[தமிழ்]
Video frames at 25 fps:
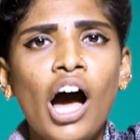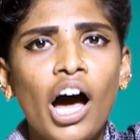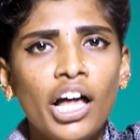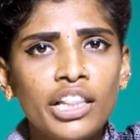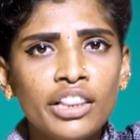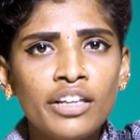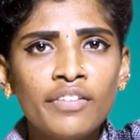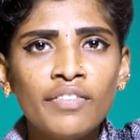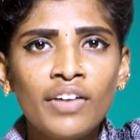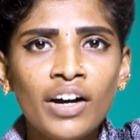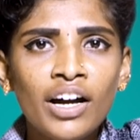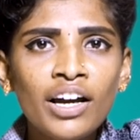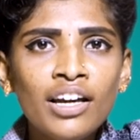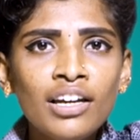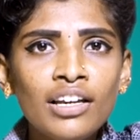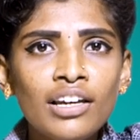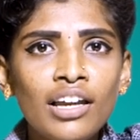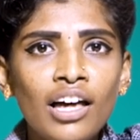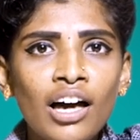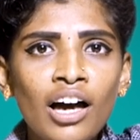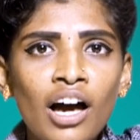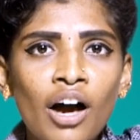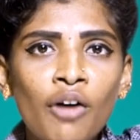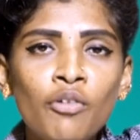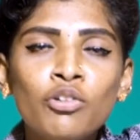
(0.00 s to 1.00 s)
அந்த
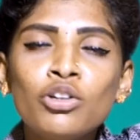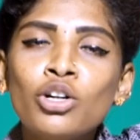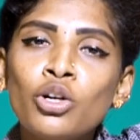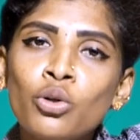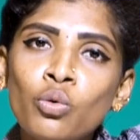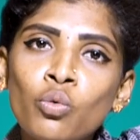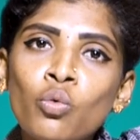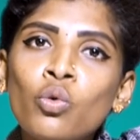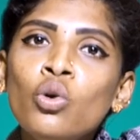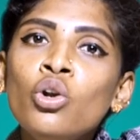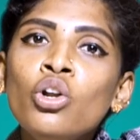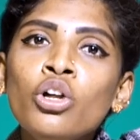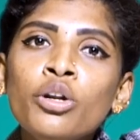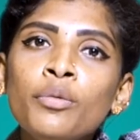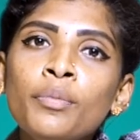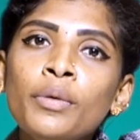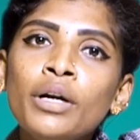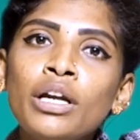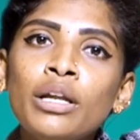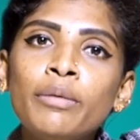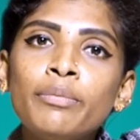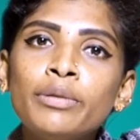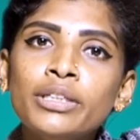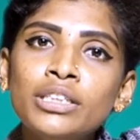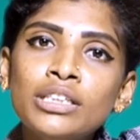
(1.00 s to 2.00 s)
வகையில அவங்களோட
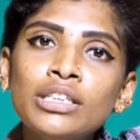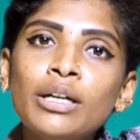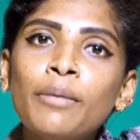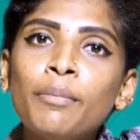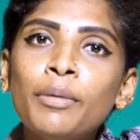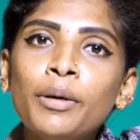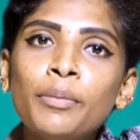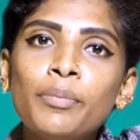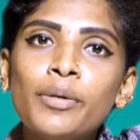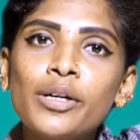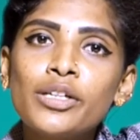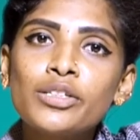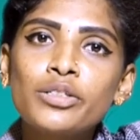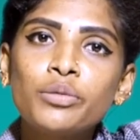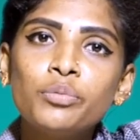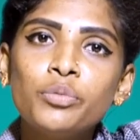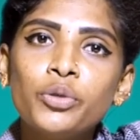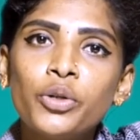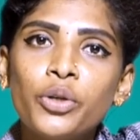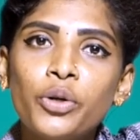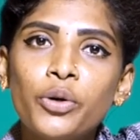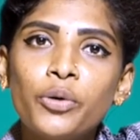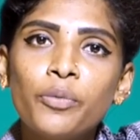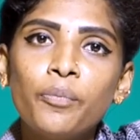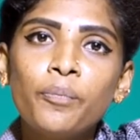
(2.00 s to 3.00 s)
உள்ளுறுப்புகளை பற்றி எப்படி பேச
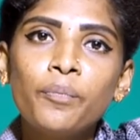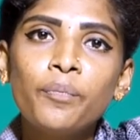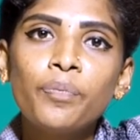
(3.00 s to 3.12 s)
முடியும்